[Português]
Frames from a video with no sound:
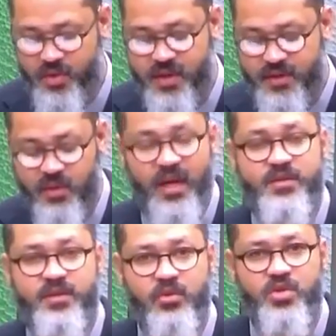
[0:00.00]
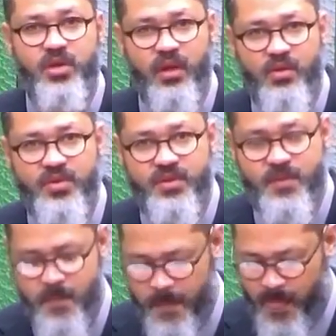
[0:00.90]
os que são nascidos de
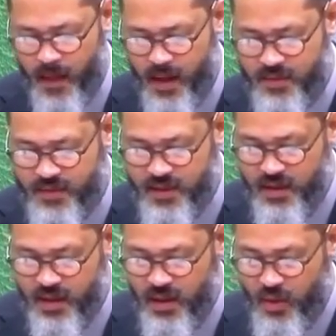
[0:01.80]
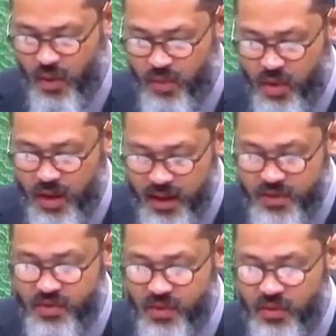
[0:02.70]
Deus Assim como
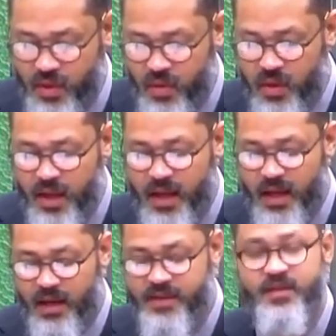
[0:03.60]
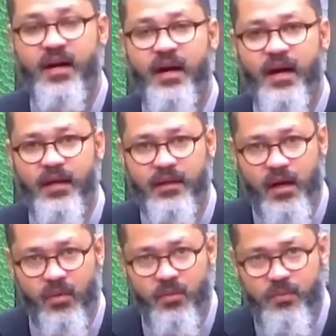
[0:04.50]
Cristo andou, eles
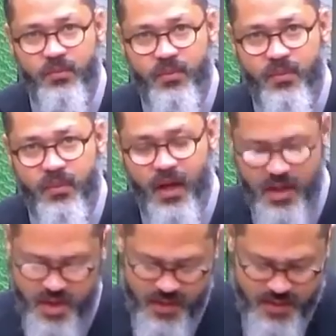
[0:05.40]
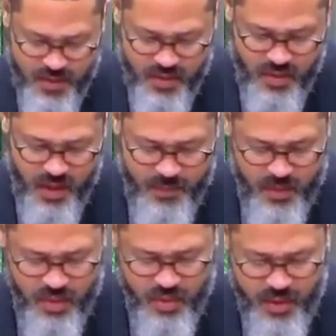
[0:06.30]
andam. Ele diz isso no
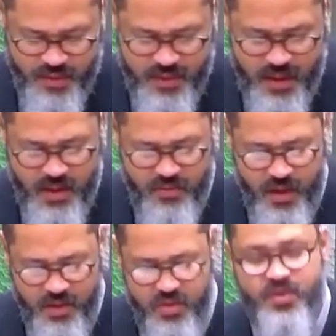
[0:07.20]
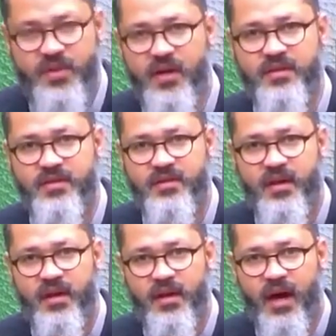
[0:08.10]
capítulo 2, verso 6.
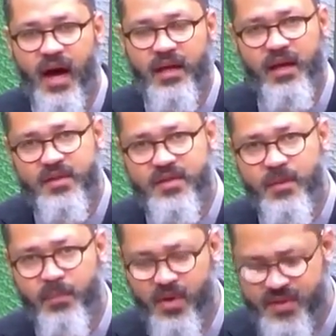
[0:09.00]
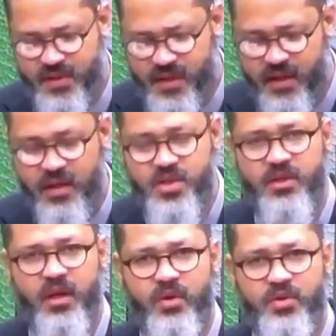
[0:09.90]
Aqueles que procedem de
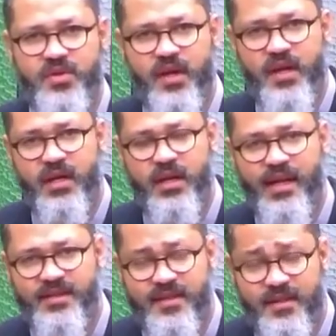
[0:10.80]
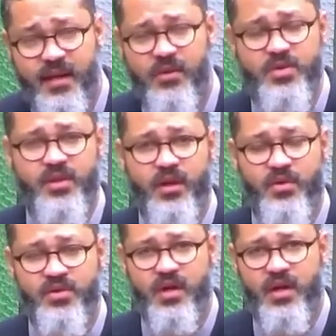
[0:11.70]
Deus, que nasceram de
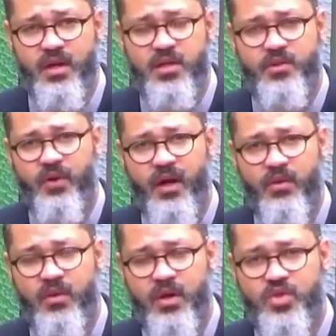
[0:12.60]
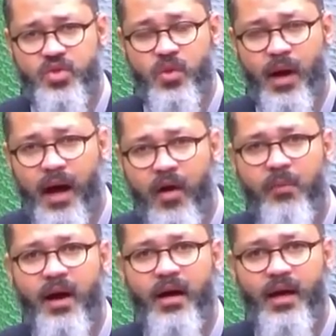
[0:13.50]
Deus, que tiveram sua
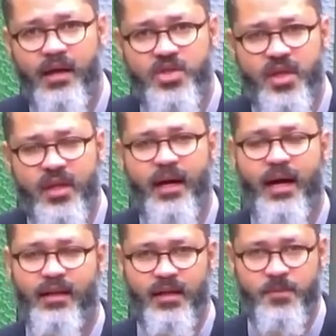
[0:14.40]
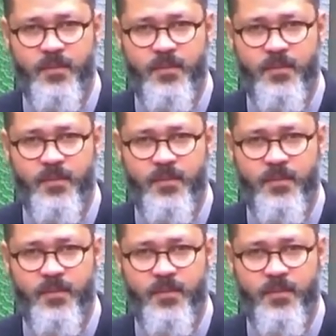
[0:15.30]
alma regenerada,